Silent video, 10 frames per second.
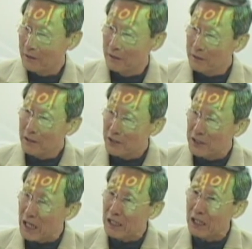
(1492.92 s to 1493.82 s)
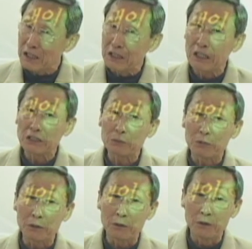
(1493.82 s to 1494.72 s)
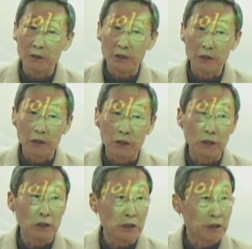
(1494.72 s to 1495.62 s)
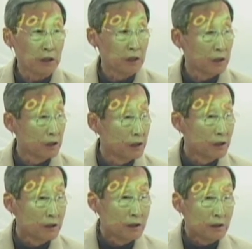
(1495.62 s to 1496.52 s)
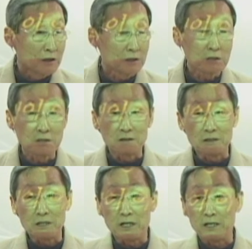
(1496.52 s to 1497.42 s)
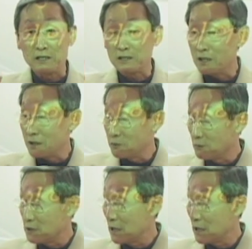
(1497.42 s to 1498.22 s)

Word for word: 그런 게 신앙이 아닌가 싶어요. 예. 그래서 드디어 헬기장에